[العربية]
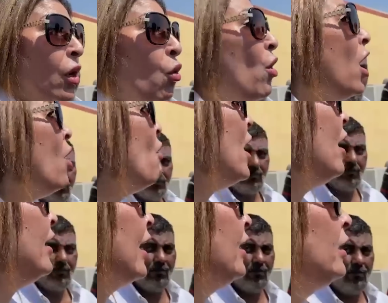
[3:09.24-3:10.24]
وهو
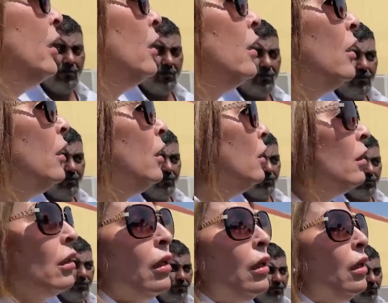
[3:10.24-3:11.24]
يعني
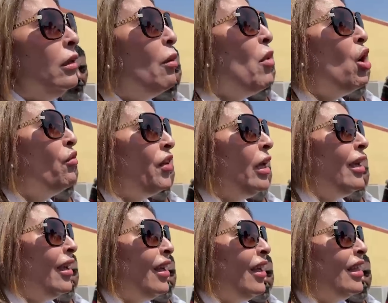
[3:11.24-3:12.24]
طب ما هو في
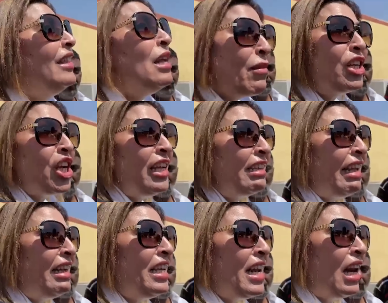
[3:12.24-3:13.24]
اتنين مشاهير
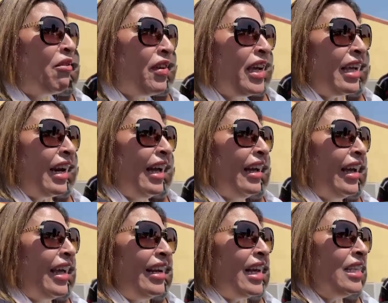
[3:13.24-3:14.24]
تانيين على فكره
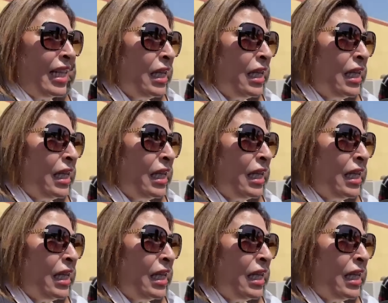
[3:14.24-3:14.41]
هي الناس